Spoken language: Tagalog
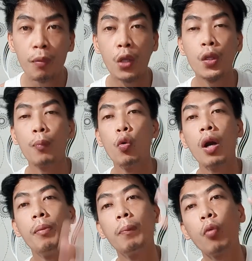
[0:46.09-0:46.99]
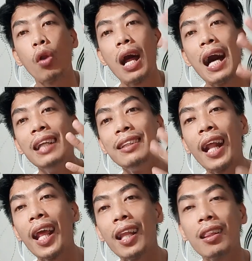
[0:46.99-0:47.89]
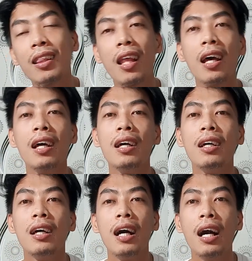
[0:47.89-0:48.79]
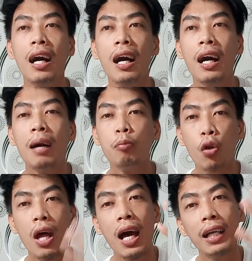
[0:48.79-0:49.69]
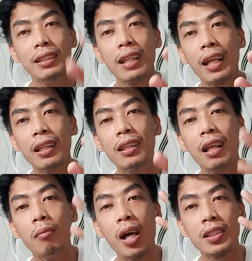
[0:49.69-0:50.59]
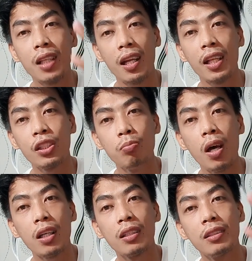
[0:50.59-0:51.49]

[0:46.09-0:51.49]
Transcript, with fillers: Meron na po kami 400, uh, 400 na Master Edgeback